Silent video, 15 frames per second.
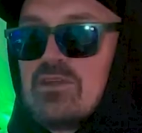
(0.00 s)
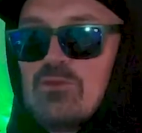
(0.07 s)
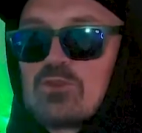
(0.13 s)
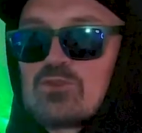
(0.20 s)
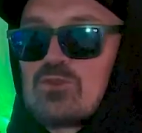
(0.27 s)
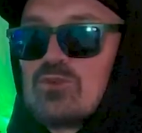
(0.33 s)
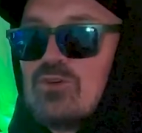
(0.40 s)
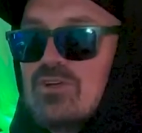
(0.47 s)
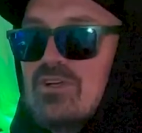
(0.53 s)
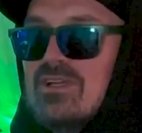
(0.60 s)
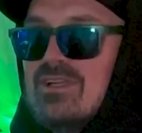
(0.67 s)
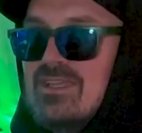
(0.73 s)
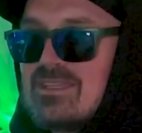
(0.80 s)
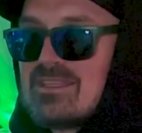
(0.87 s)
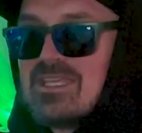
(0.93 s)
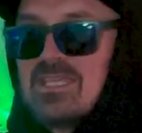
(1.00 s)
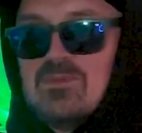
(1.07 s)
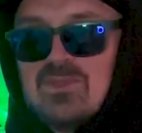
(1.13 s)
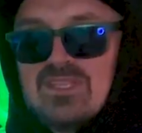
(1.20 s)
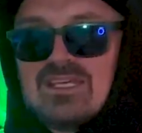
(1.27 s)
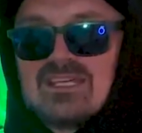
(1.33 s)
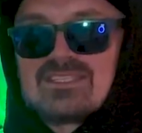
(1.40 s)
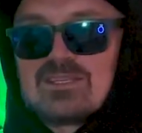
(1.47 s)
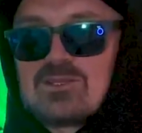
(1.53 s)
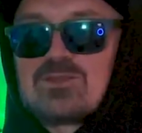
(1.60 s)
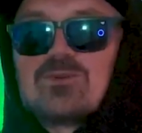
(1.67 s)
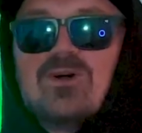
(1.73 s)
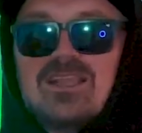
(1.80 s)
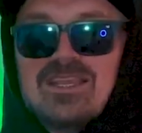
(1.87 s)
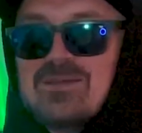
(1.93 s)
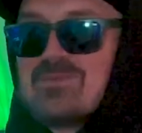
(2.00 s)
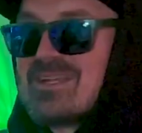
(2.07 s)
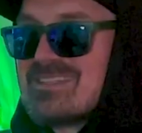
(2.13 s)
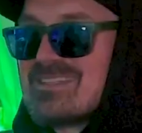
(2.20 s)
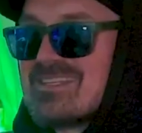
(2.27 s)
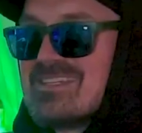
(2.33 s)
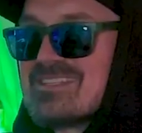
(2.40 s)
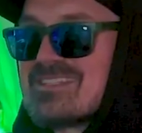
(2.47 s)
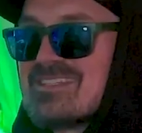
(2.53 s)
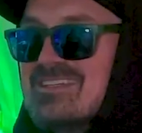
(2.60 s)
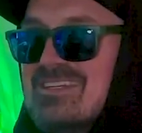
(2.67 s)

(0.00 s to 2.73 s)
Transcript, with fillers: не говорю, что это именно сексуальный процесс.